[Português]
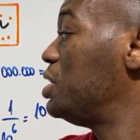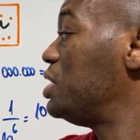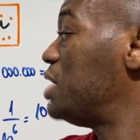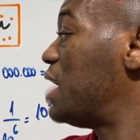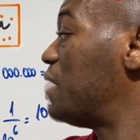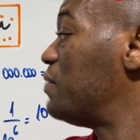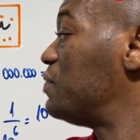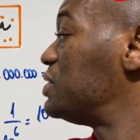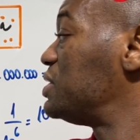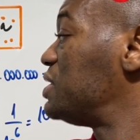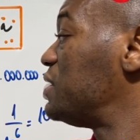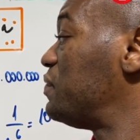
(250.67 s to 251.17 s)
E
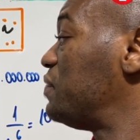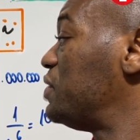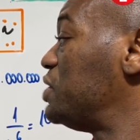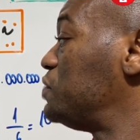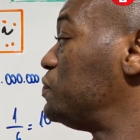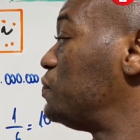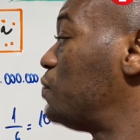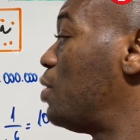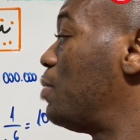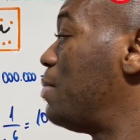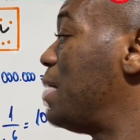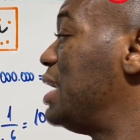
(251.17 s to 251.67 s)
aí você vem
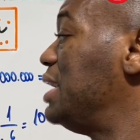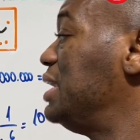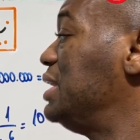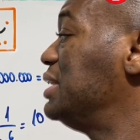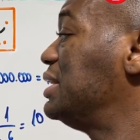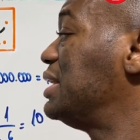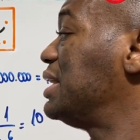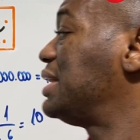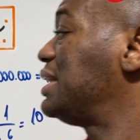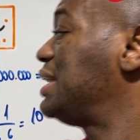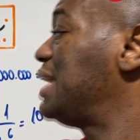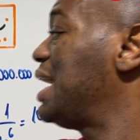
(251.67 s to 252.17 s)
de forma
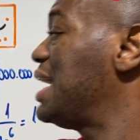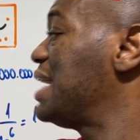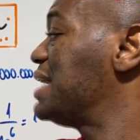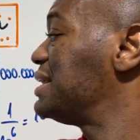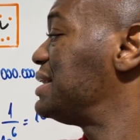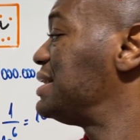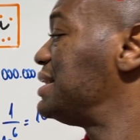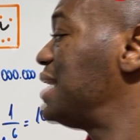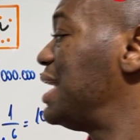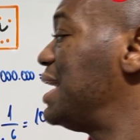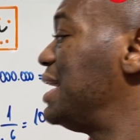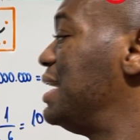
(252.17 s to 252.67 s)
linda, quem
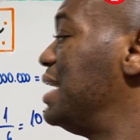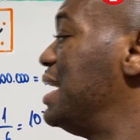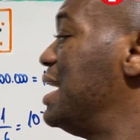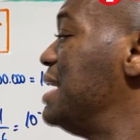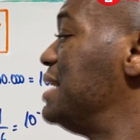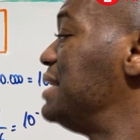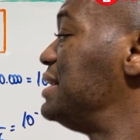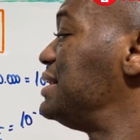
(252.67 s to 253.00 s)
é 100?